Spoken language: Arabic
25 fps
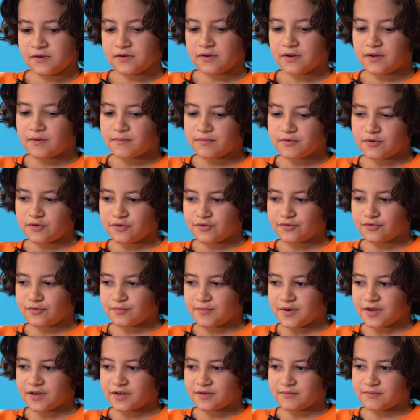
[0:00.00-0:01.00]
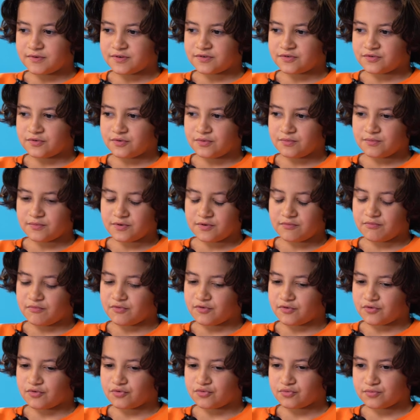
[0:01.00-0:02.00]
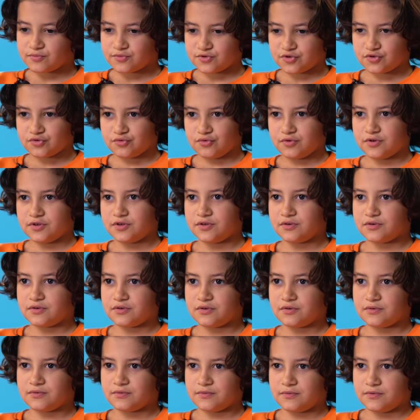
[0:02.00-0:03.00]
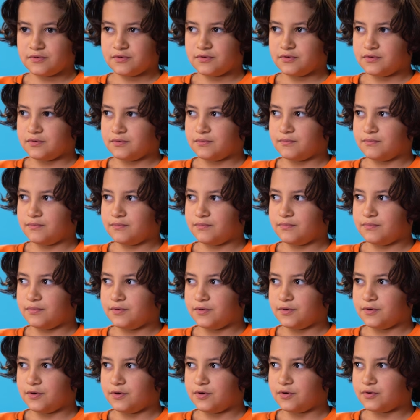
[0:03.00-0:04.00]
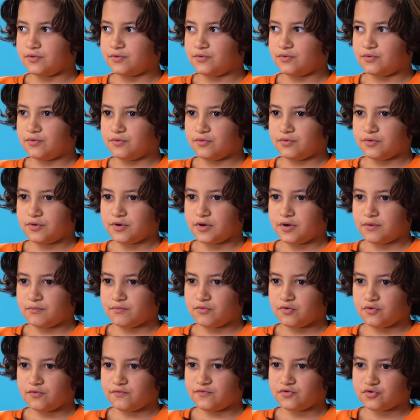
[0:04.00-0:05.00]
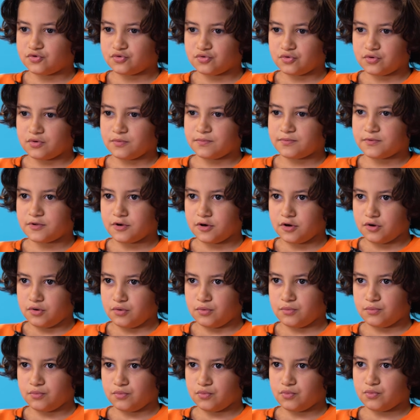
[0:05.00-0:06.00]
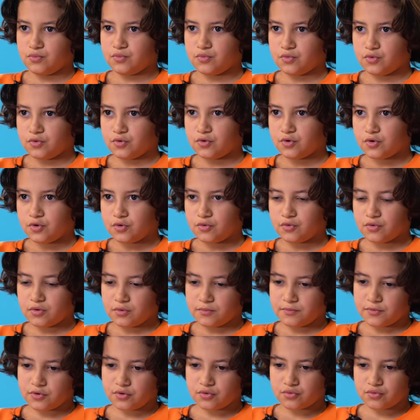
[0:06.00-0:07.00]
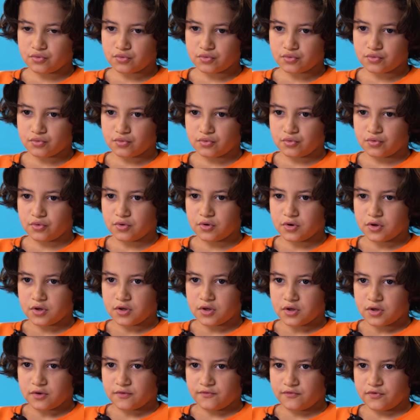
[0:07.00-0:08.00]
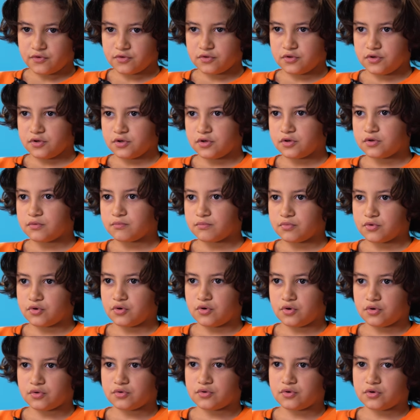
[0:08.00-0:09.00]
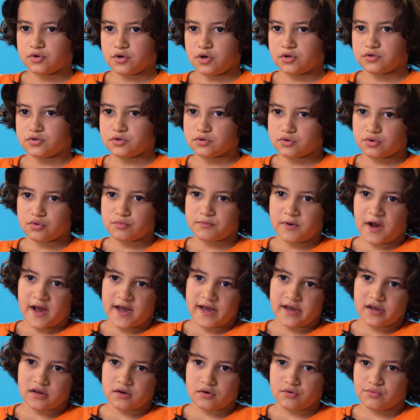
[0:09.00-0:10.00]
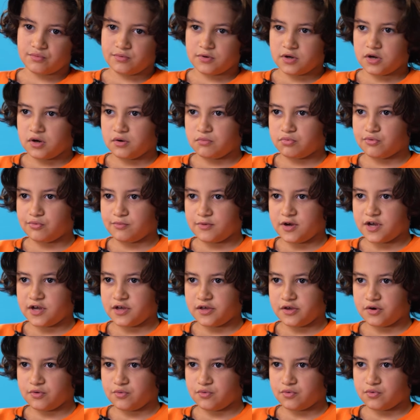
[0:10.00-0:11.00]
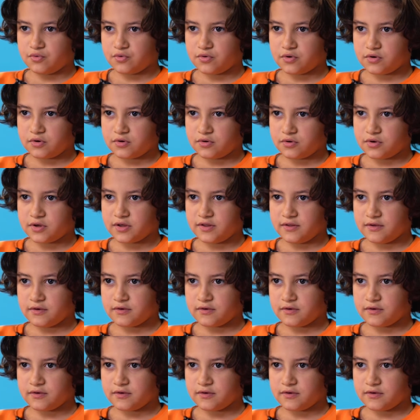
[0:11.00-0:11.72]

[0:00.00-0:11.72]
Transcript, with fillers: لا بيقعدوا معايا بس هم لما يكونوا مشغولين بيقعدوا يعملوا في الشغل بتاعهم ولما يكونوا فاضيين بيقعدوا يهزروا معايا وبيلعبوا معايا وكده